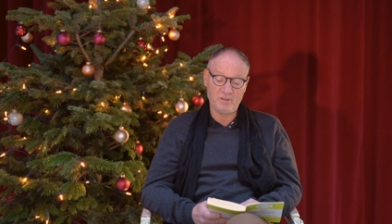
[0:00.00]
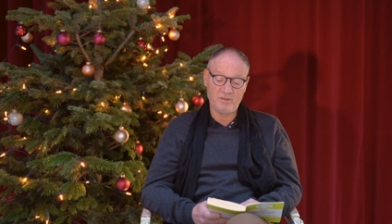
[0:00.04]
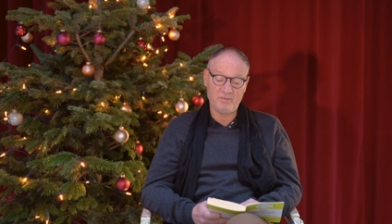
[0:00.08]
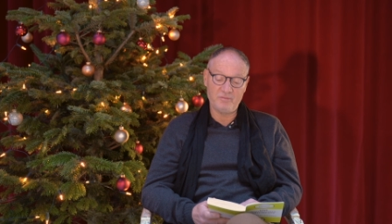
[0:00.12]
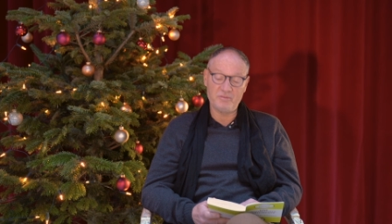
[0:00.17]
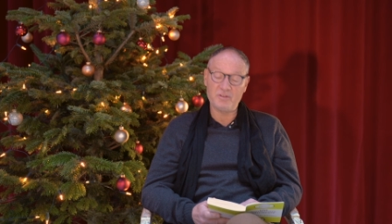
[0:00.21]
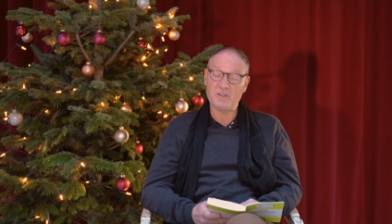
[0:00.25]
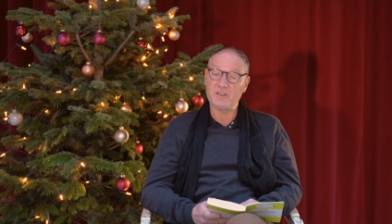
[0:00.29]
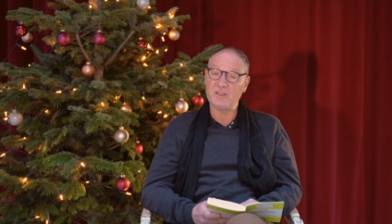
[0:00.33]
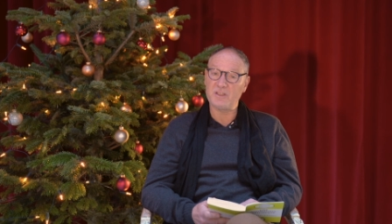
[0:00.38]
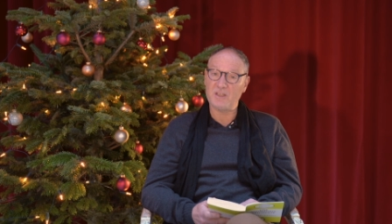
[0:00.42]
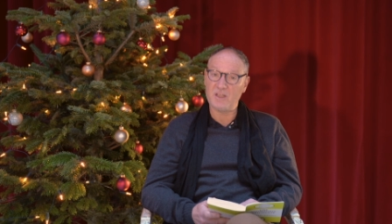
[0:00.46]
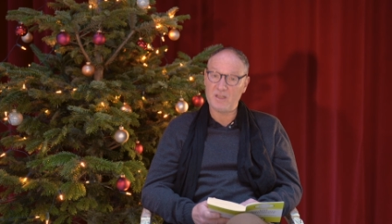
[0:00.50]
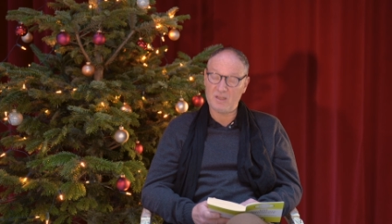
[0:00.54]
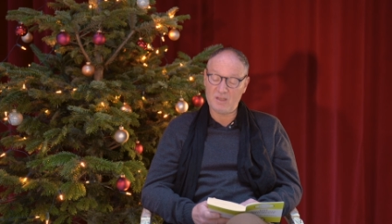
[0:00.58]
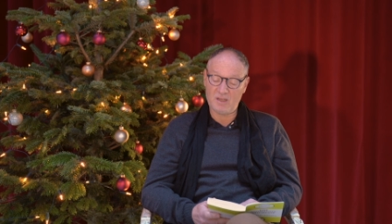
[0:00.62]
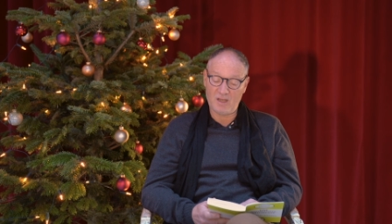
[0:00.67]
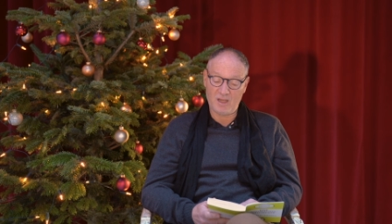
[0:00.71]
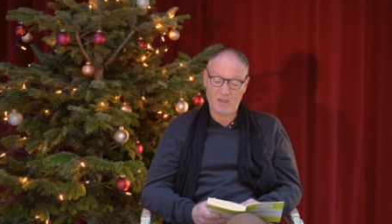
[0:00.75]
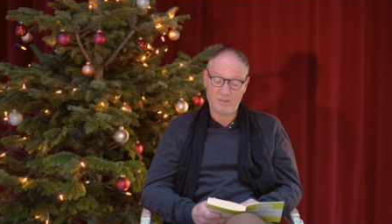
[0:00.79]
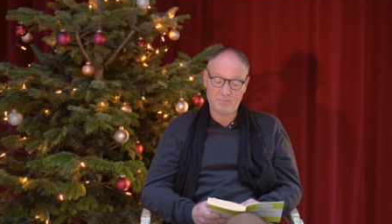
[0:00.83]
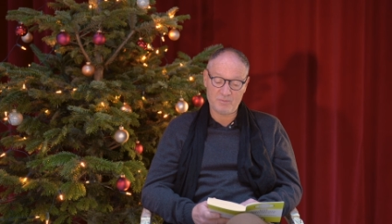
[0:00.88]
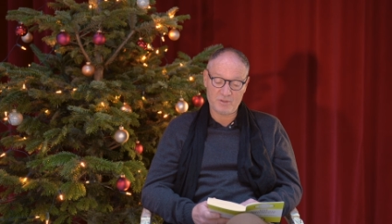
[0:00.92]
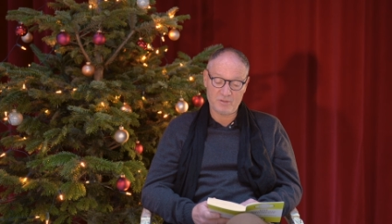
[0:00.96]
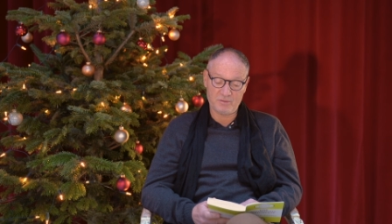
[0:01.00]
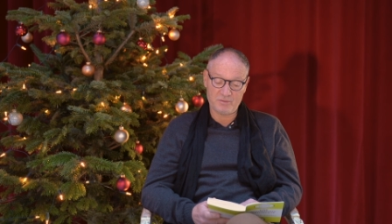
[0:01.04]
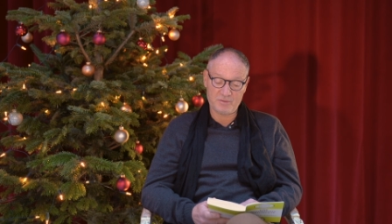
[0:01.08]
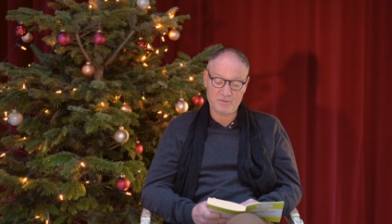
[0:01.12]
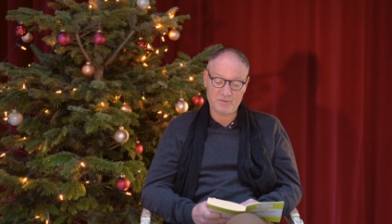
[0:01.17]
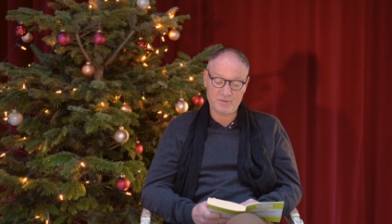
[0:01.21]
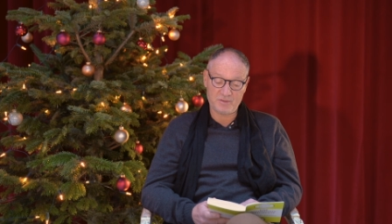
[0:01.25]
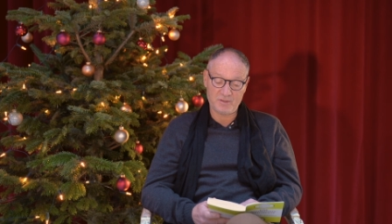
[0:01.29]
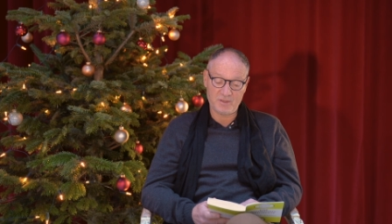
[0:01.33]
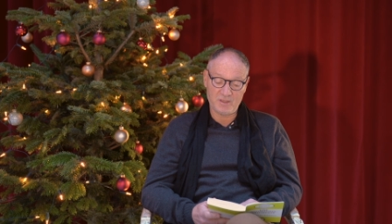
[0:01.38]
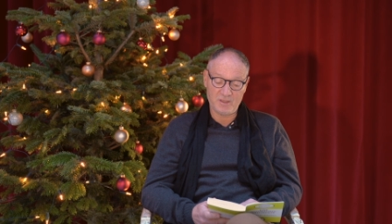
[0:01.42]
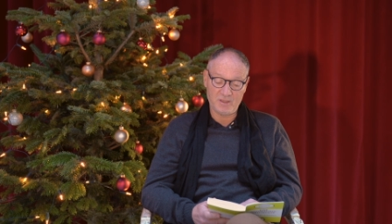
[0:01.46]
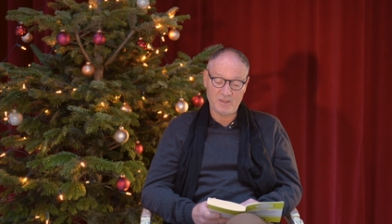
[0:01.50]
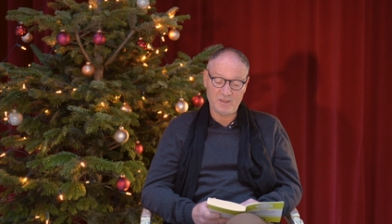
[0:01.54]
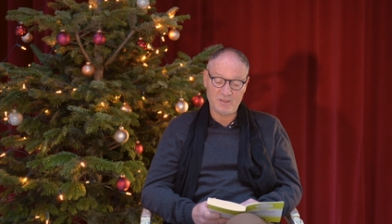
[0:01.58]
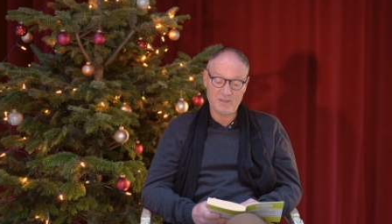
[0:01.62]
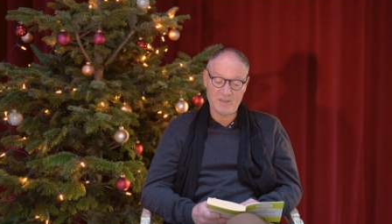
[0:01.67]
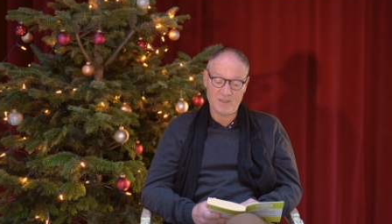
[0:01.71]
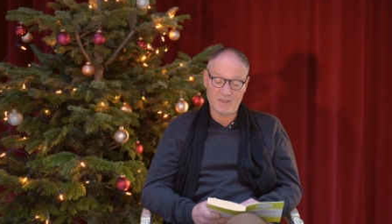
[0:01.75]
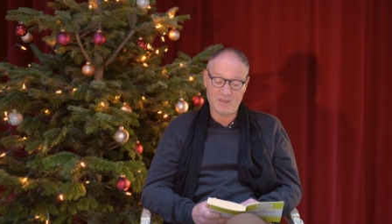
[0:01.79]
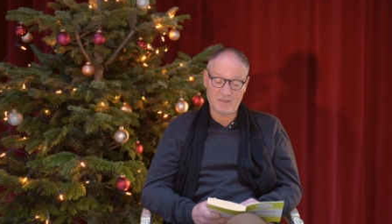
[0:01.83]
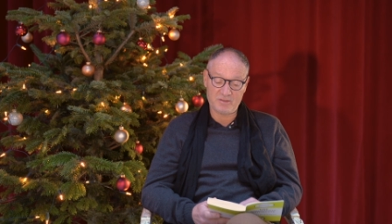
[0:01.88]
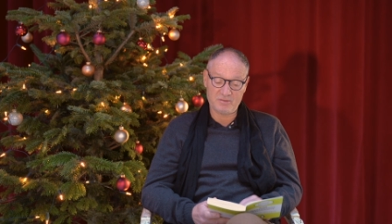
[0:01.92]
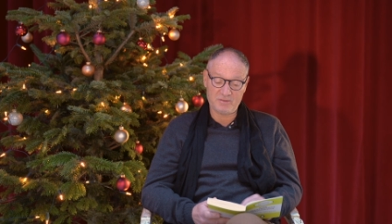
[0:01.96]
für jeden Abschluss,
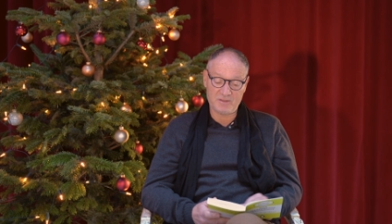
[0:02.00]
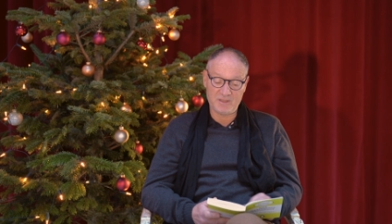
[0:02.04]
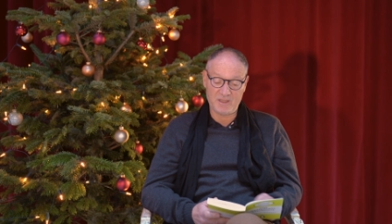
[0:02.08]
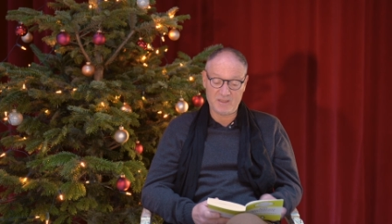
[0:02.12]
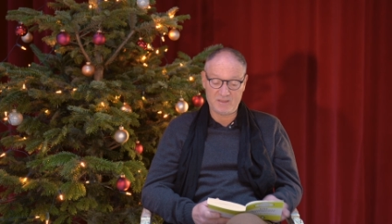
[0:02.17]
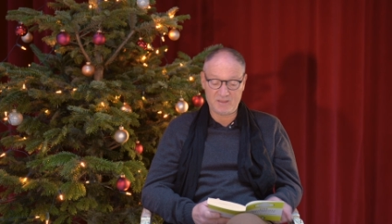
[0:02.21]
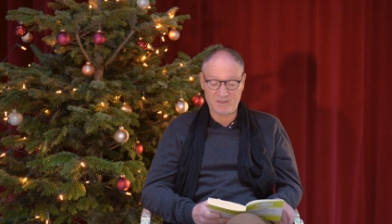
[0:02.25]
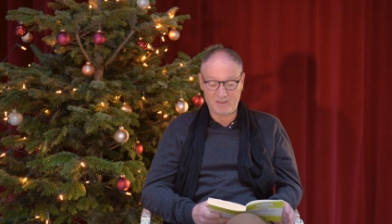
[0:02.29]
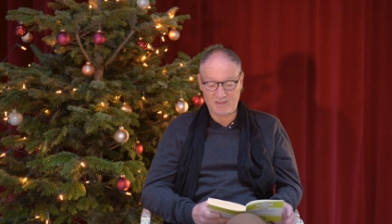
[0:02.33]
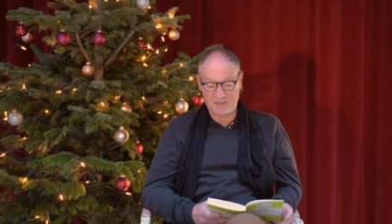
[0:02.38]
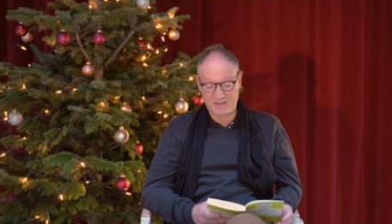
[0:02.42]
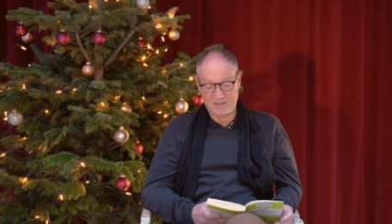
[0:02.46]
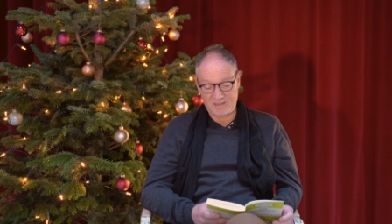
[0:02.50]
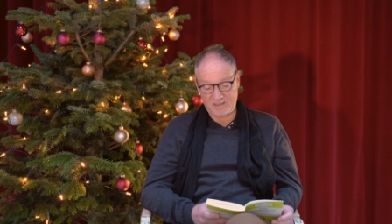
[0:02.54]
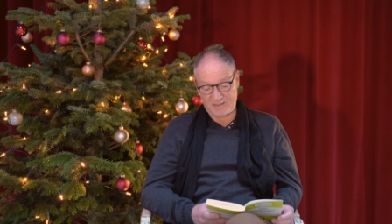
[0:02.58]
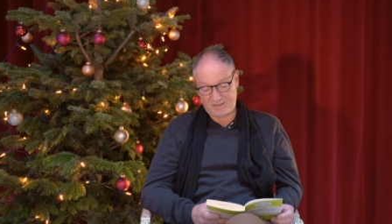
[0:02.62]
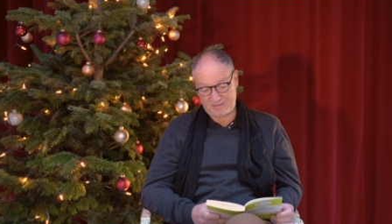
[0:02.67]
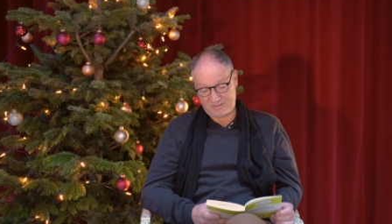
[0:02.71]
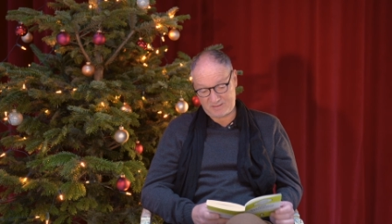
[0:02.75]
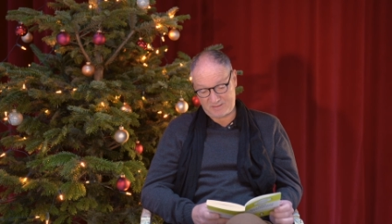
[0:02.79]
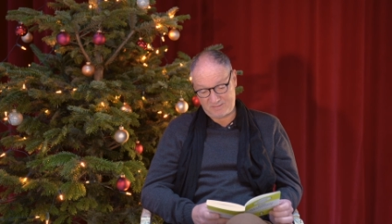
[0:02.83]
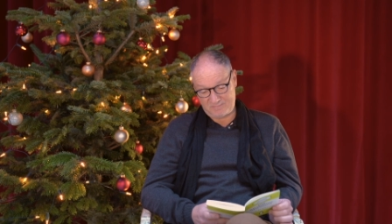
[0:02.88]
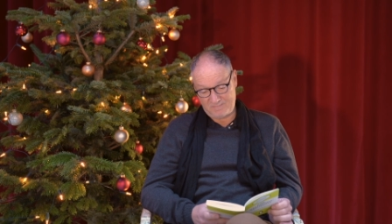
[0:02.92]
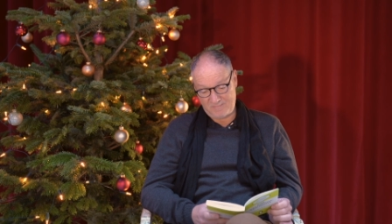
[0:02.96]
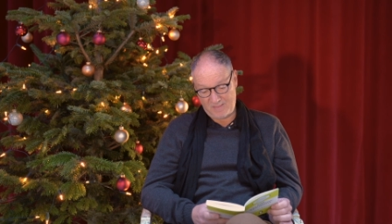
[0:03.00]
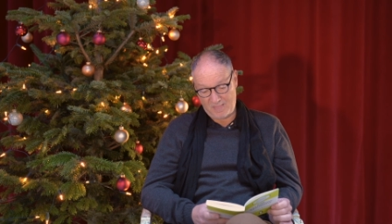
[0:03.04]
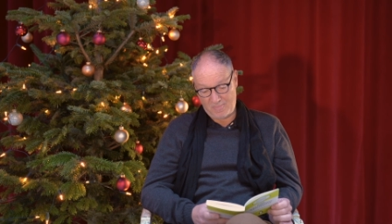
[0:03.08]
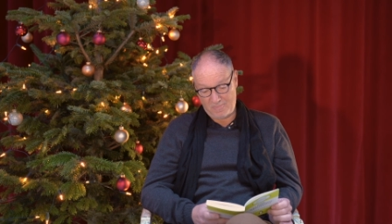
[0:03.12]
den er zu tätigen gedachte.